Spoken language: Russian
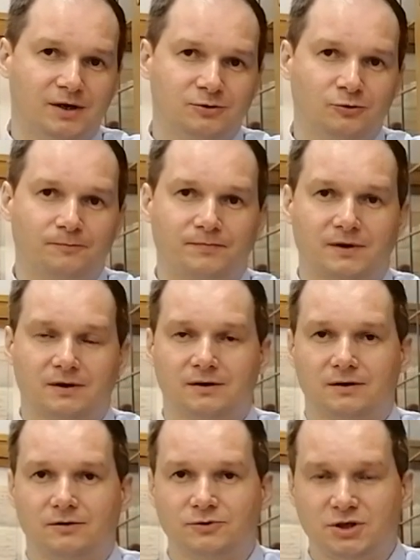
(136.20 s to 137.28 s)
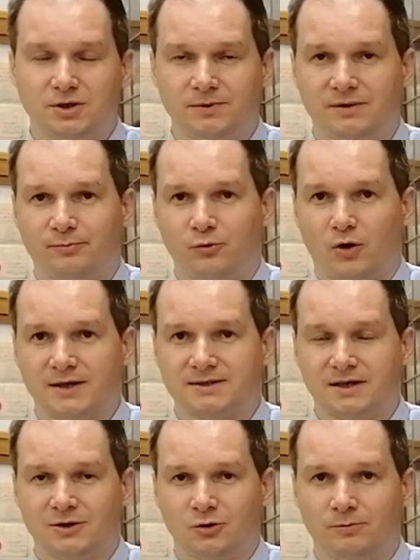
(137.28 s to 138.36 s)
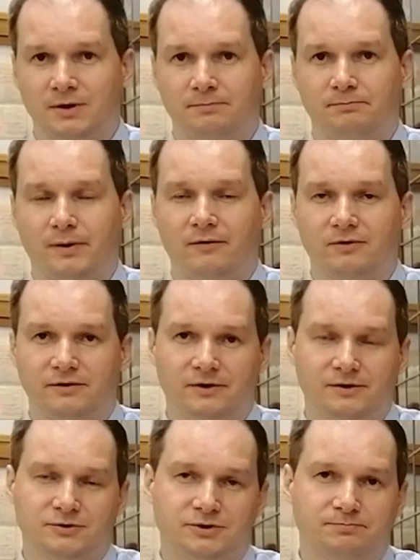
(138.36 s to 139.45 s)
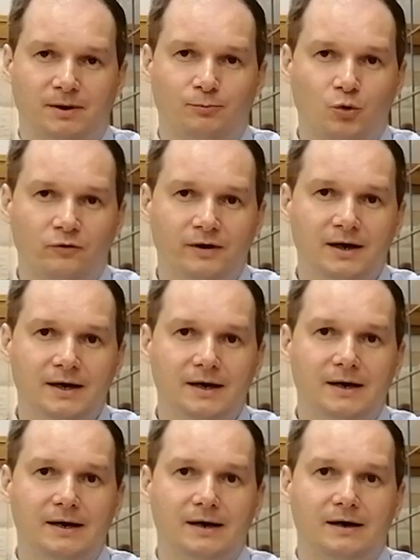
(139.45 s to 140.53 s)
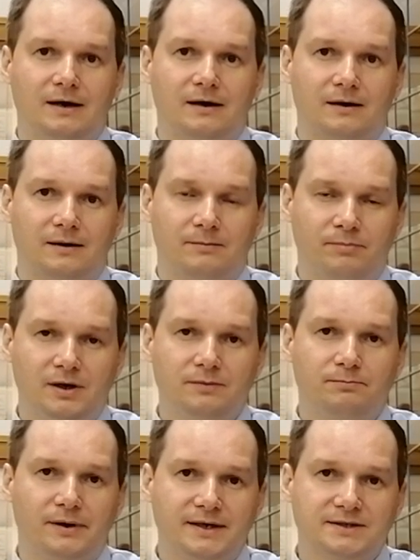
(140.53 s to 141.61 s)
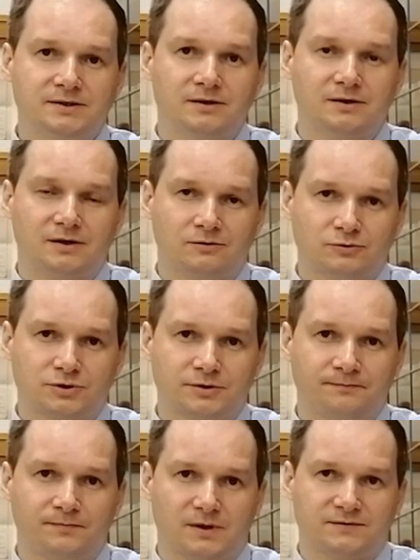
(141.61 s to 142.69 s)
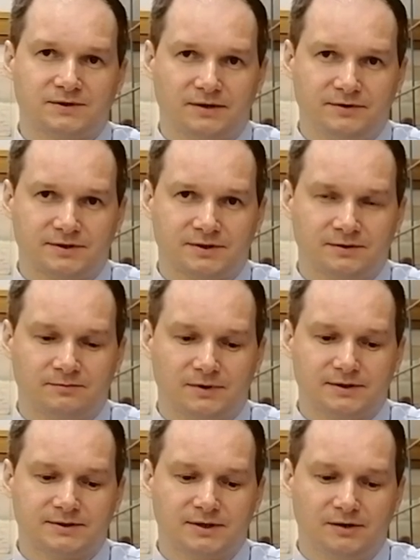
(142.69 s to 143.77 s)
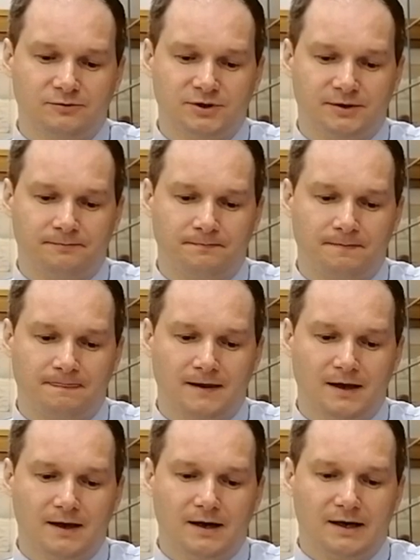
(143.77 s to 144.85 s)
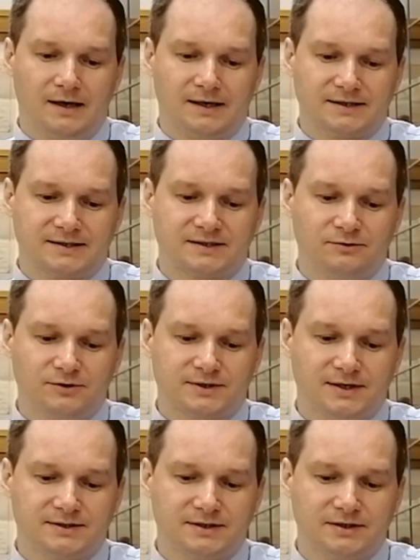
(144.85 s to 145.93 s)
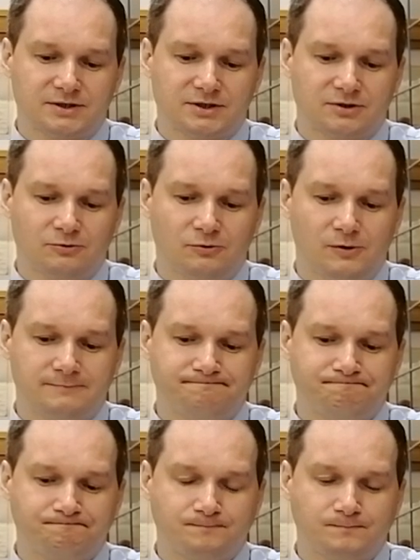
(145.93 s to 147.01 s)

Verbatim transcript: году учебник по астрономии Павла Ивановича Попова а, был признан лучшим в Советском Союзе. А стоит сказать, что